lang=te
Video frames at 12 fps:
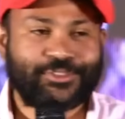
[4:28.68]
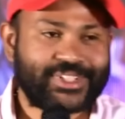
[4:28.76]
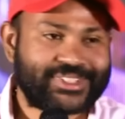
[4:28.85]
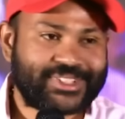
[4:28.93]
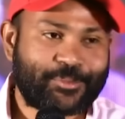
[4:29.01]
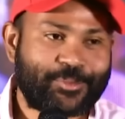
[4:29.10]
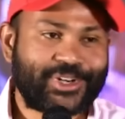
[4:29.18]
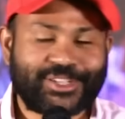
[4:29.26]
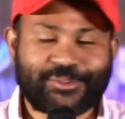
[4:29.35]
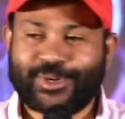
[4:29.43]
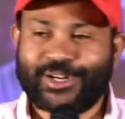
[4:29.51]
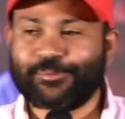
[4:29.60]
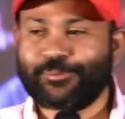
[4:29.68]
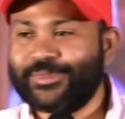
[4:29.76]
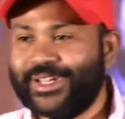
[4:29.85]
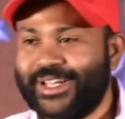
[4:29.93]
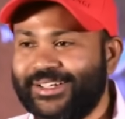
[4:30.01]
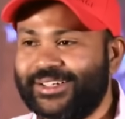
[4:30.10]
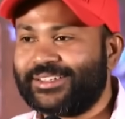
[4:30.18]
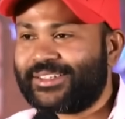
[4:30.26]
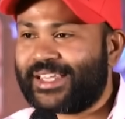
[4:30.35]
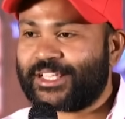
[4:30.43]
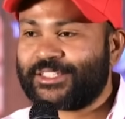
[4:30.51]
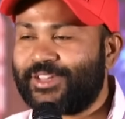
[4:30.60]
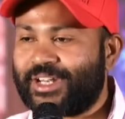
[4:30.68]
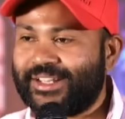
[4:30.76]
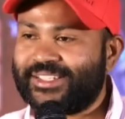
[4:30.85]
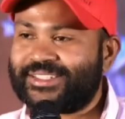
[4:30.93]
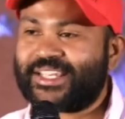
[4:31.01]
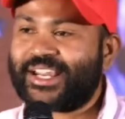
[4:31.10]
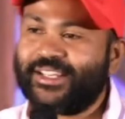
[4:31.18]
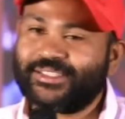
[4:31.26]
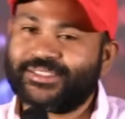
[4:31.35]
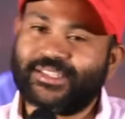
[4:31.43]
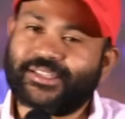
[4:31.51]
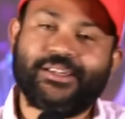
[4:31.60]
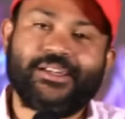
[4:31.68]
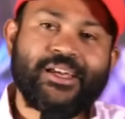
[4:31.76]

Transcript: ఫర్ సపోర్టింగ్ మేడం అండ్ థ్యాంక్స్ ఫర్ అండర్స్టాండింగ్ సార్